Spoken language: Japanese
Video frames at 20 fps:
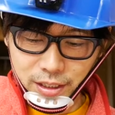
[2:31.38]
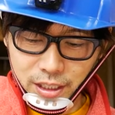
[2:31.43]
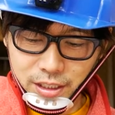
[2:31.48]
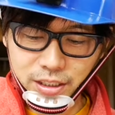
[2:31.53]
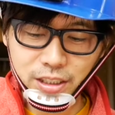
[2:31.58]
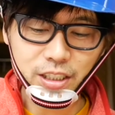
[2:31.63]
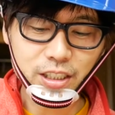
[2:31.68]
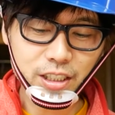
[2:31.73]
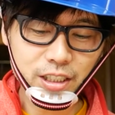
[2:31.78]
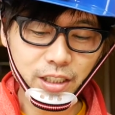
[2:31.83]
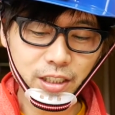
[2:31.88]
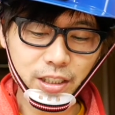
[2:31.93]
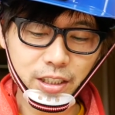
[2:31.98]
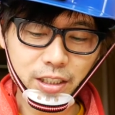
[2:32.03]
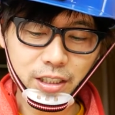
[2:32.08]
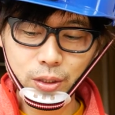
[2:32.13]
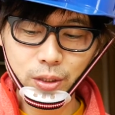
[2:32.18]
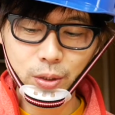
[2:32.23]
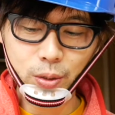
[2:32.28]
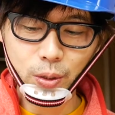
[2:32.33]
展示品
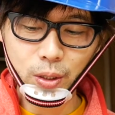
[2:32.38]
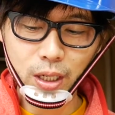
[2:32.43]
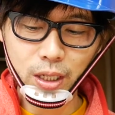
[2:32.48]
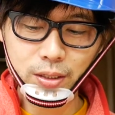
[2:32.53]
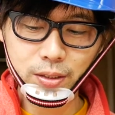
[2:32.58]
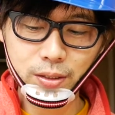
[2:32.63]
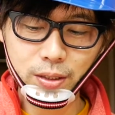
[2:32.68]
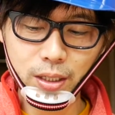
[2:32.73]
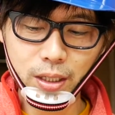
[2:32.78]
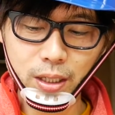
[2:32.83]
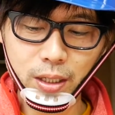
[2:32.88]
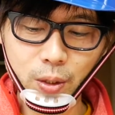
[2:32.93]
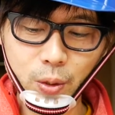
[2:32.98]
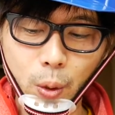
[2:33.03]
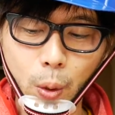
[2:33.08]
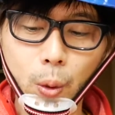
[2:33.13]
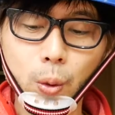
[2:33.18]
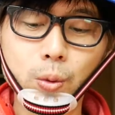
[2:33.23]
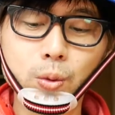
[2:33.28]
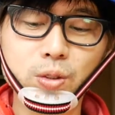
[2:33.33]
トラクター
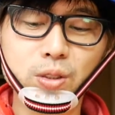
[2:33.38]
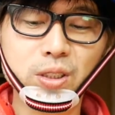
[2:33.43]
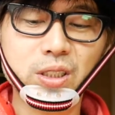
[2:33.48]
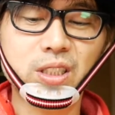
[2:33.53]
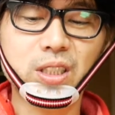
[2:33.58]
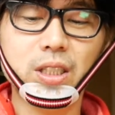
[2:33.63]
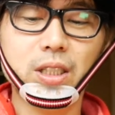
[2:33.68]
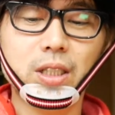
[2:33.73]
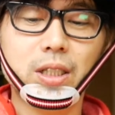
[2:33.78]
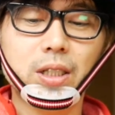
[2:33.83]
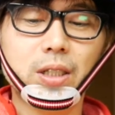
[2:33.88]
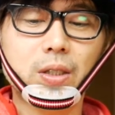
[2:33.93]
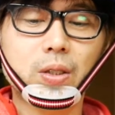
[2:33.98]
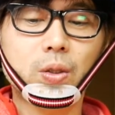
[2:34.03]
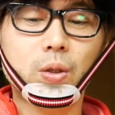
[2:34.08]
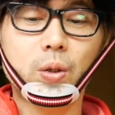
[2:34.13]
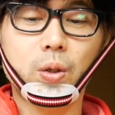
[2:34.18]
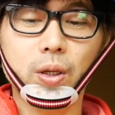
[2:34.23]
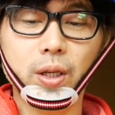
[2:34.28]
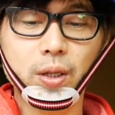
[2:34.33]
幸運機
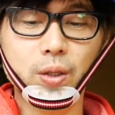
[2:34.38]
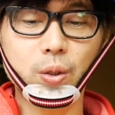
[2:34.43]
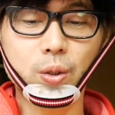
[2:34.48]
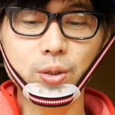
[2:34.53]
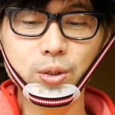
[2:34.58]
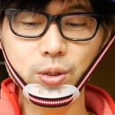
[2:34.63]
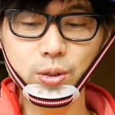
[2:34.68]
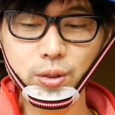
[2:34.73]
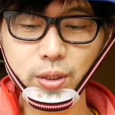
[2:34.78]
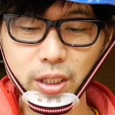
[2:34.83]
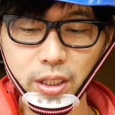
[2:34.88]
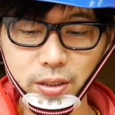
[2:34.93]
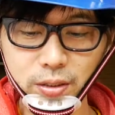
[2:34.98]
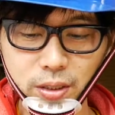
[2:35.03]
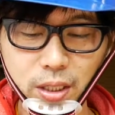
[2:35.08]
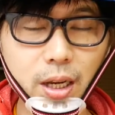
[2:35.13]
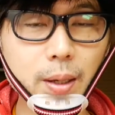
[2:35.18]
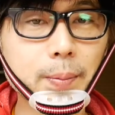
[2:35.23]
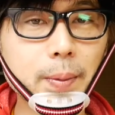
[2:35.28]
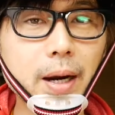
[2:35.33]
これ50年
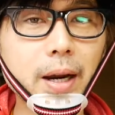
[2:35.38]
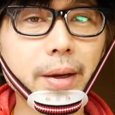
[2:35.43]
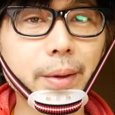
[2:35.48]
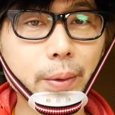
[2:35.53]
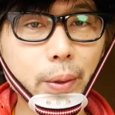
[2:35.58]
ぐらい前